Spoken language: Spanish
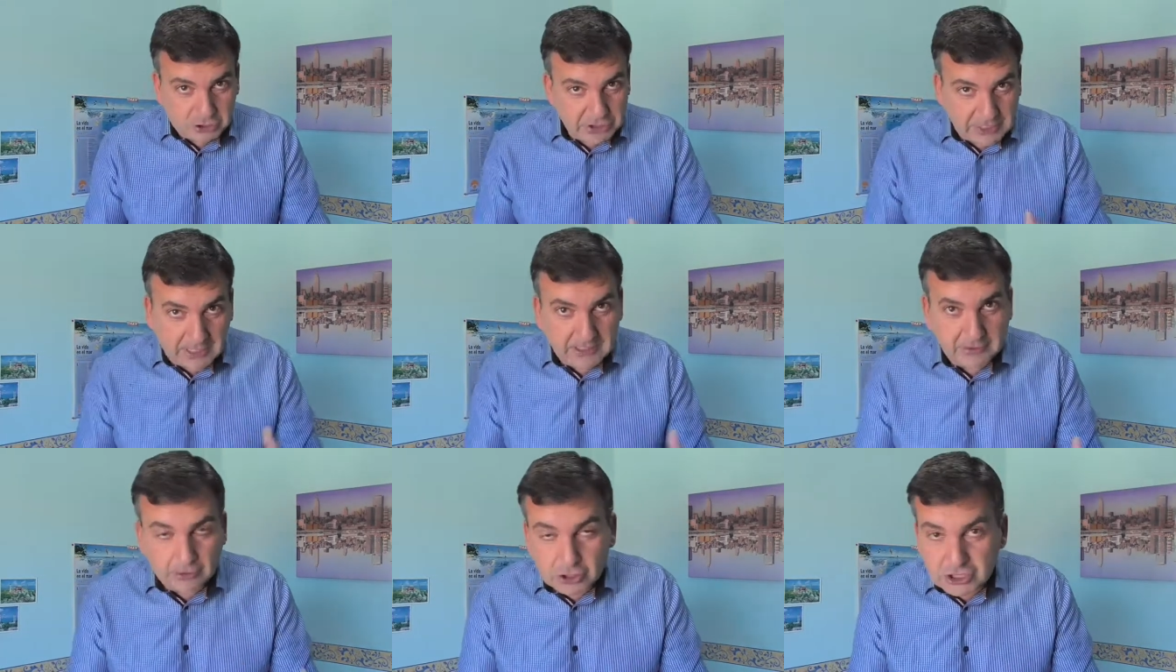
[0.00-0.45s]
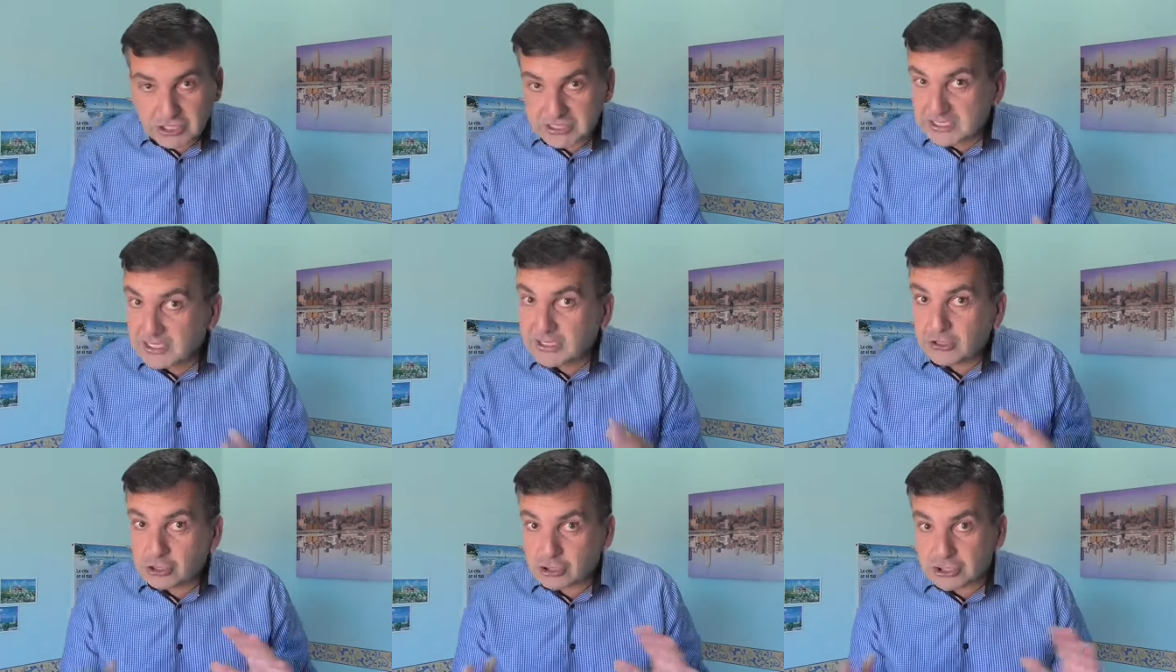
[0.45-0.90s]
O sea, no sé
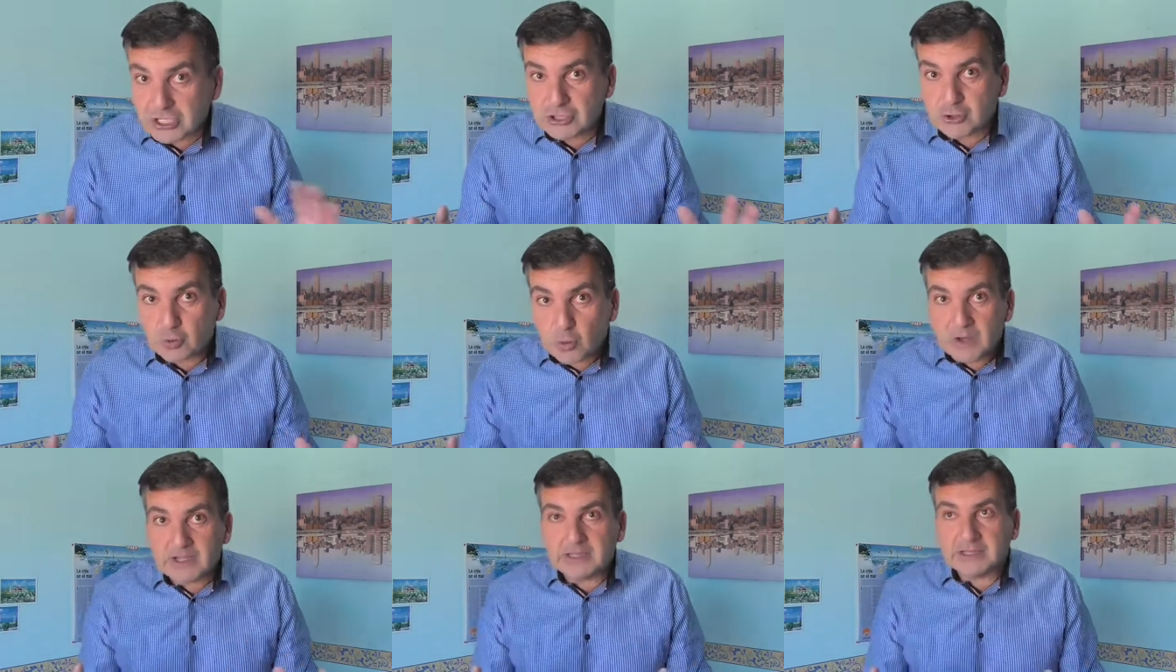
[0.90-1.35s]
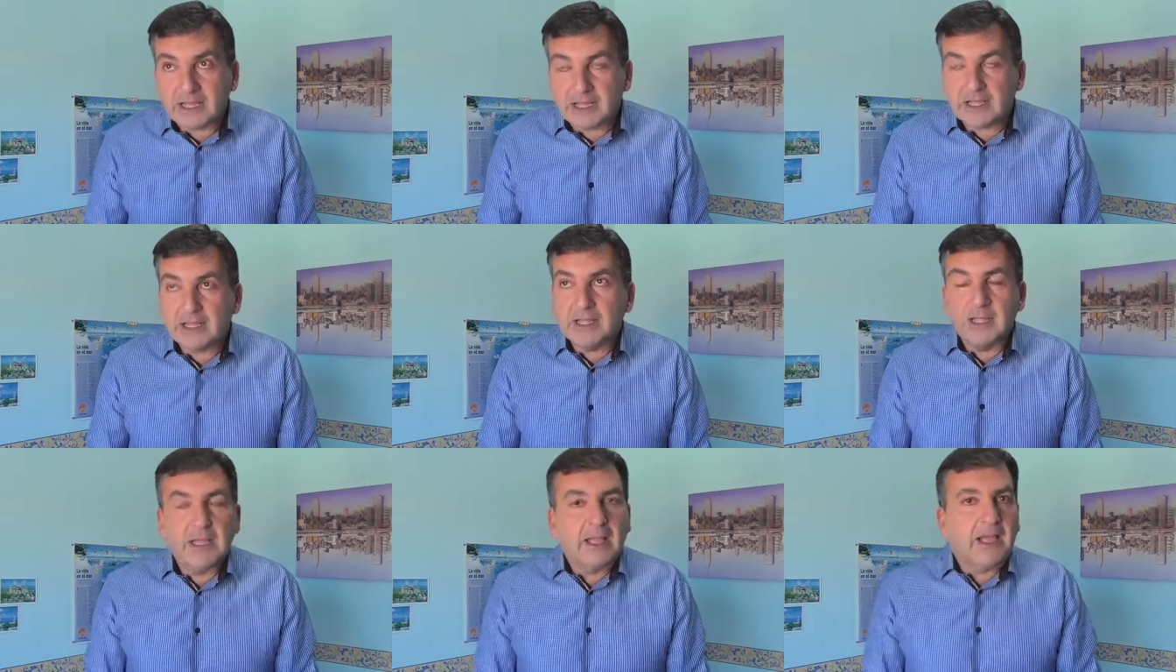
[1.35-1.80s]
si os dais
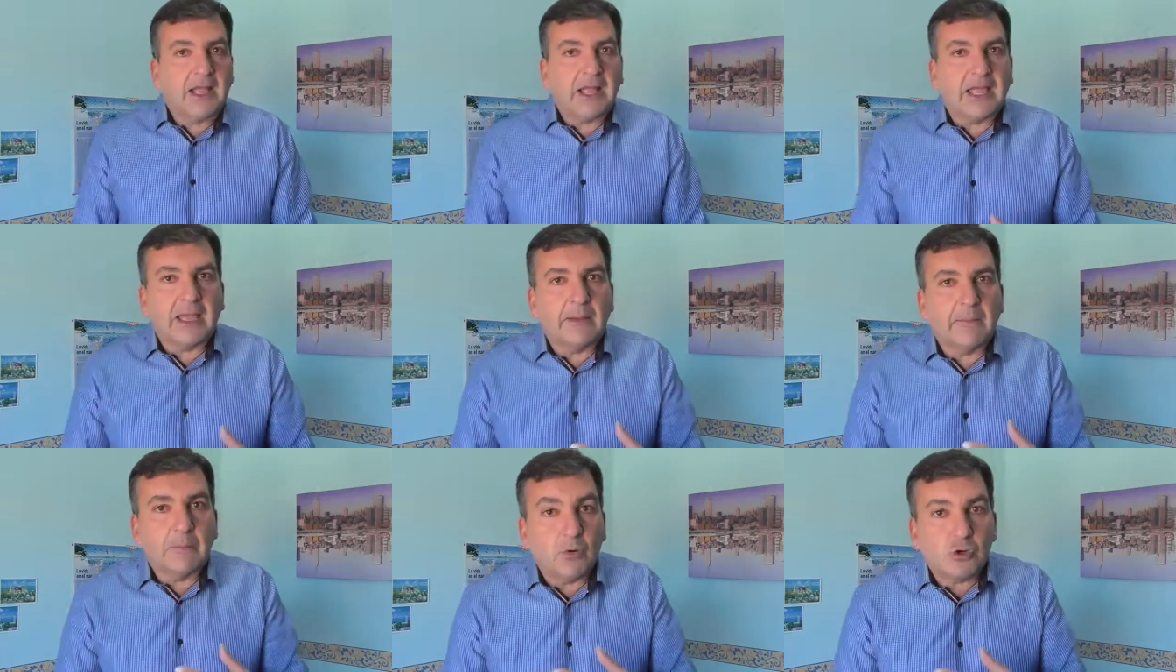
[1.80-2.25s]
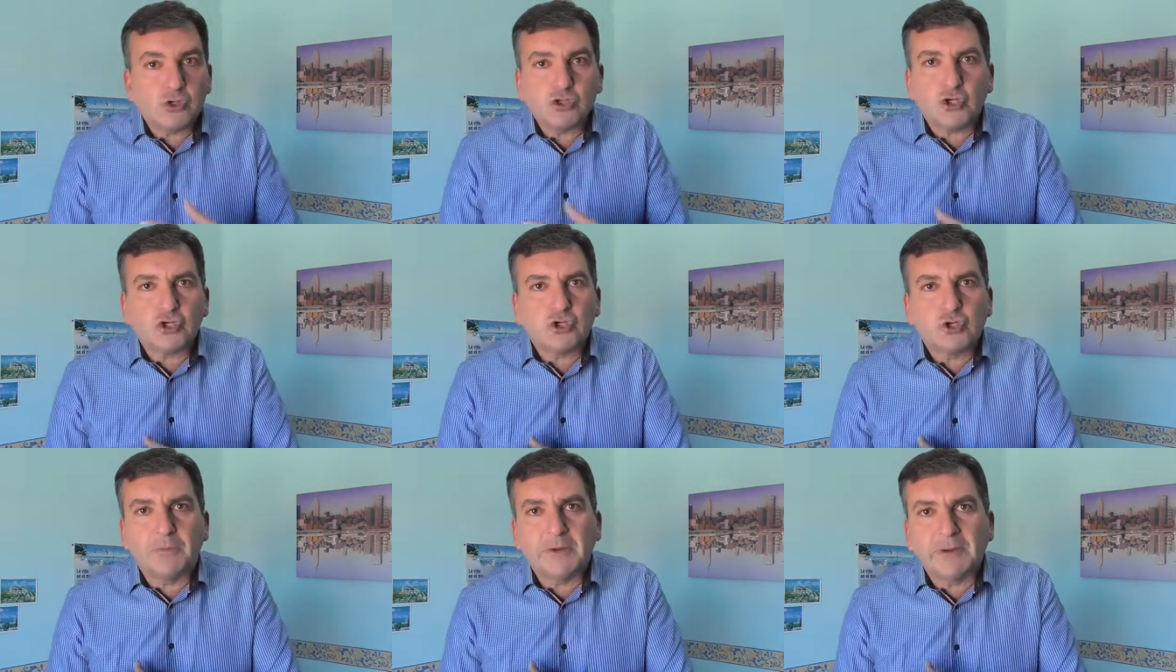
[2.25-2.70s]
cuenta que hemos
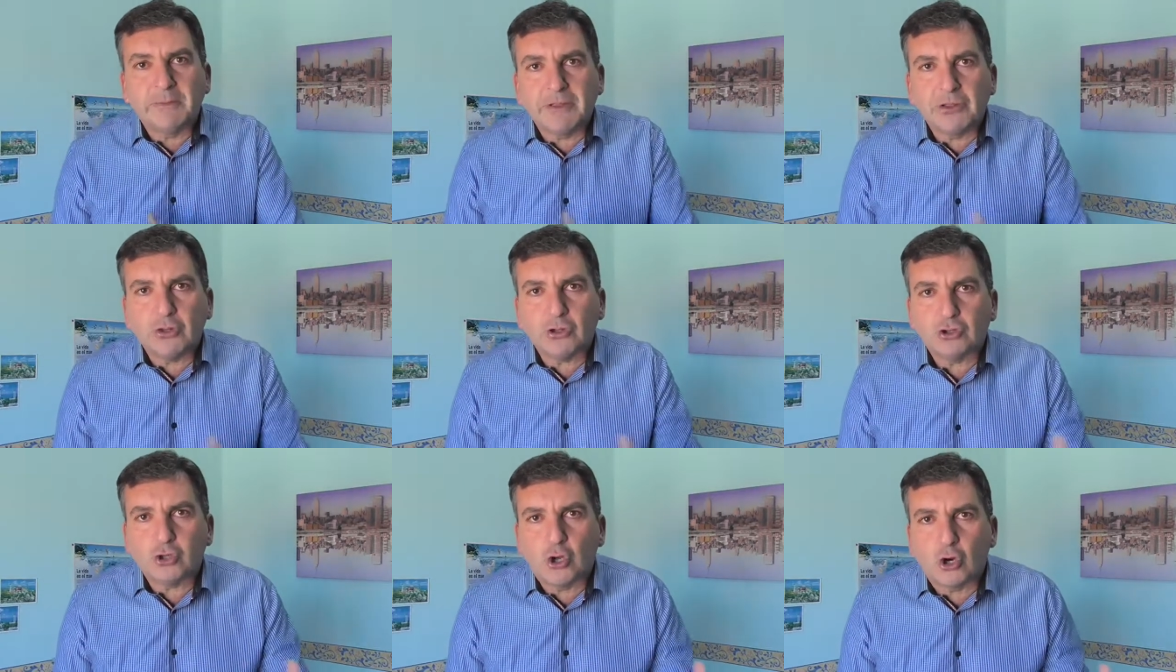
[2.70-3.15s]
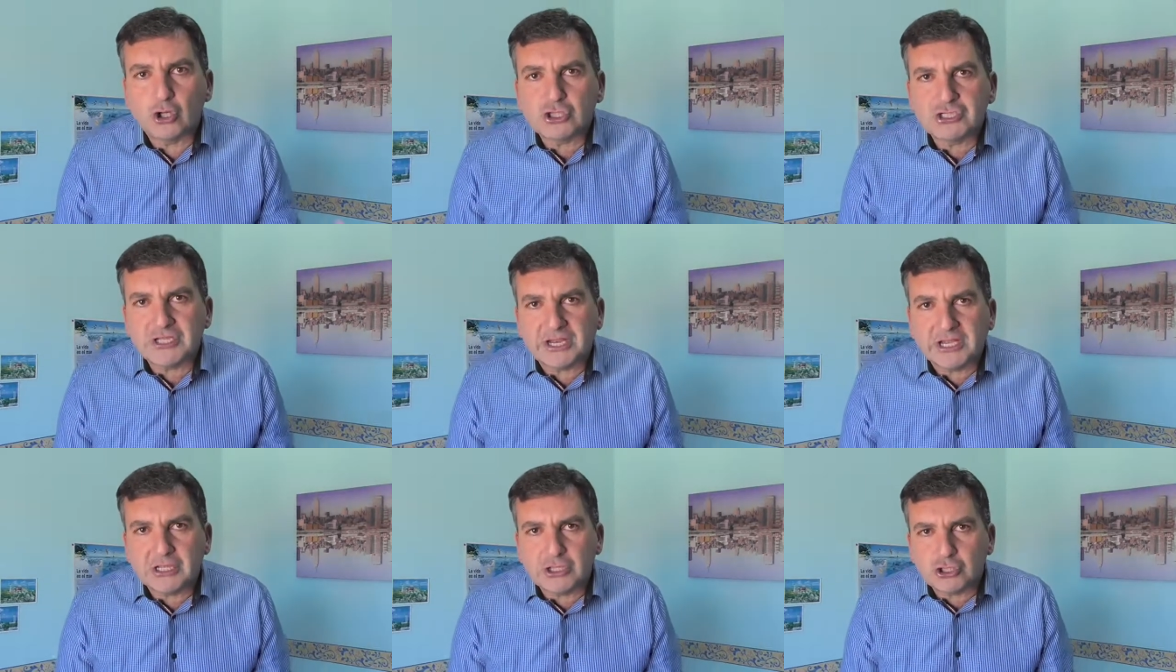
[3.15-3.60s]
suprimido todos
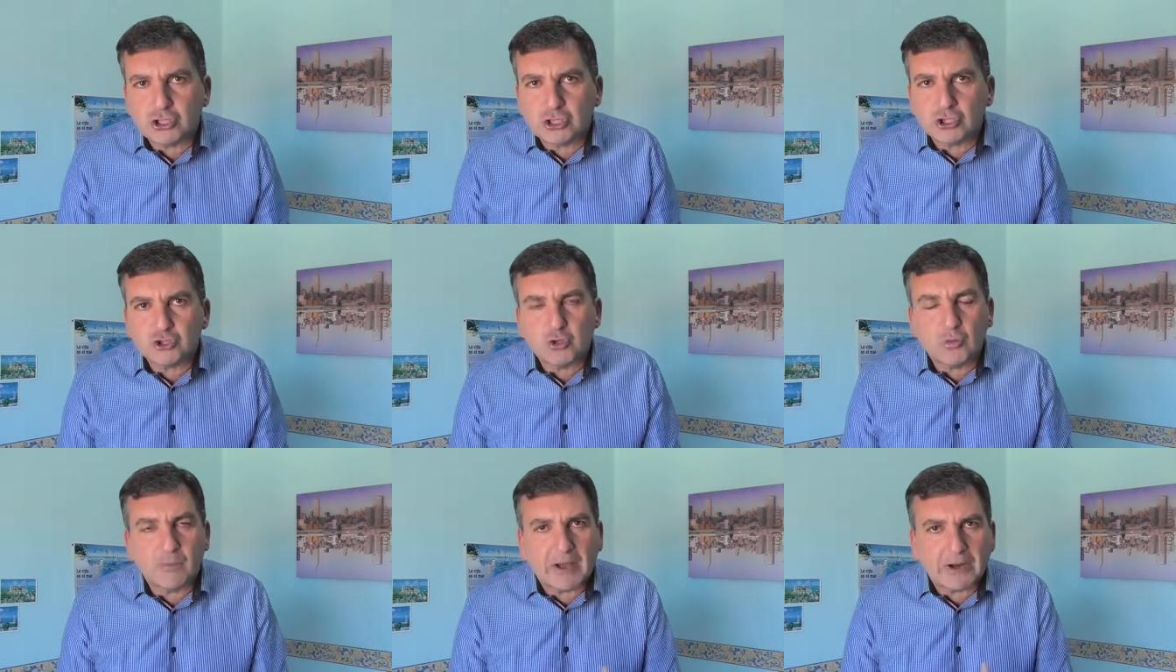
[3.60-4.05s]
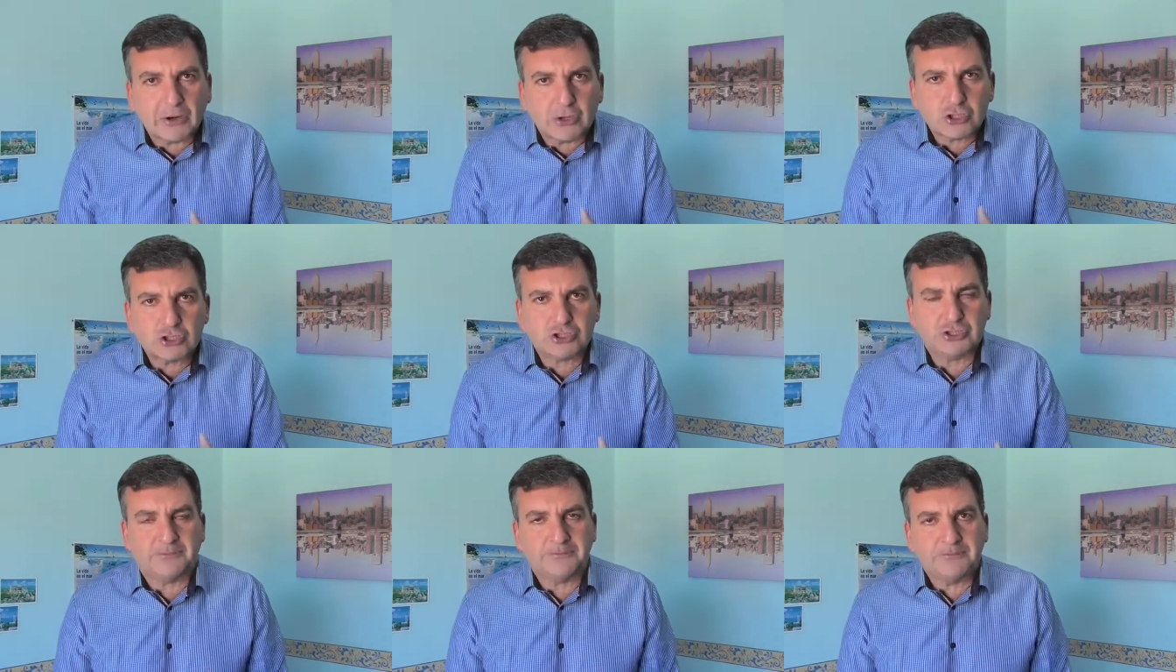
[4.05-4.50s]
los derechos
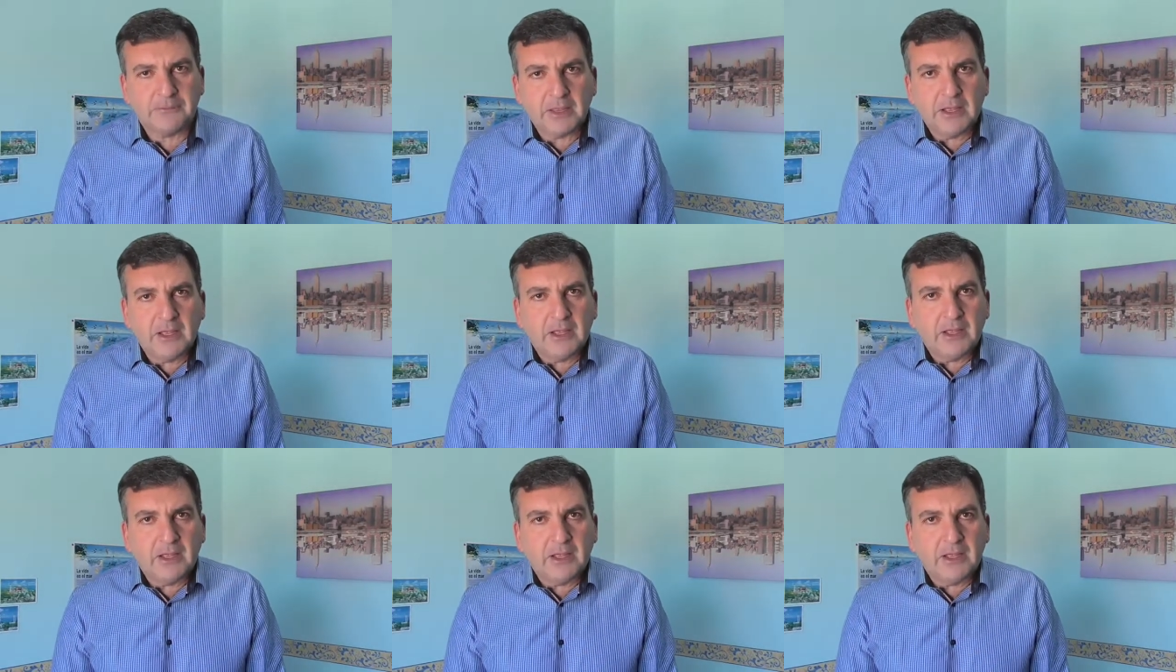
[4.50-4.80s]
humanos